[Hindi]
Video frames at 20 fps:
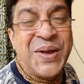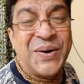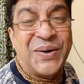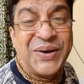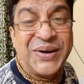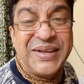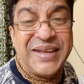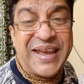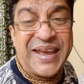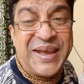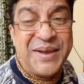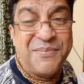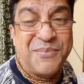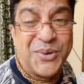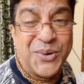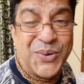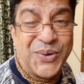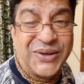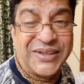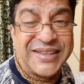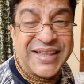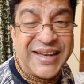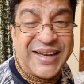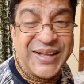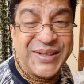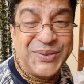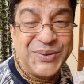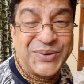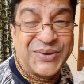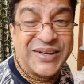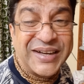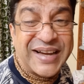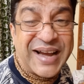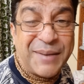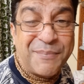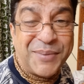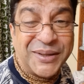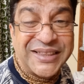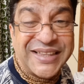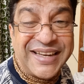और यही भोग तेरे दुख का
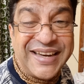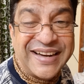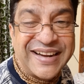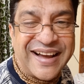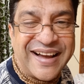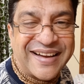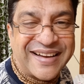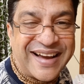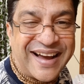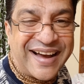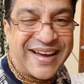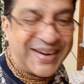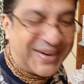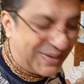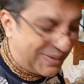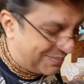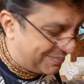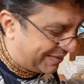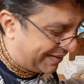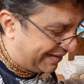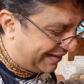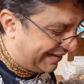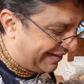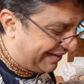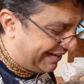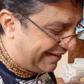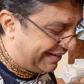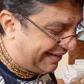पतन का कारण बने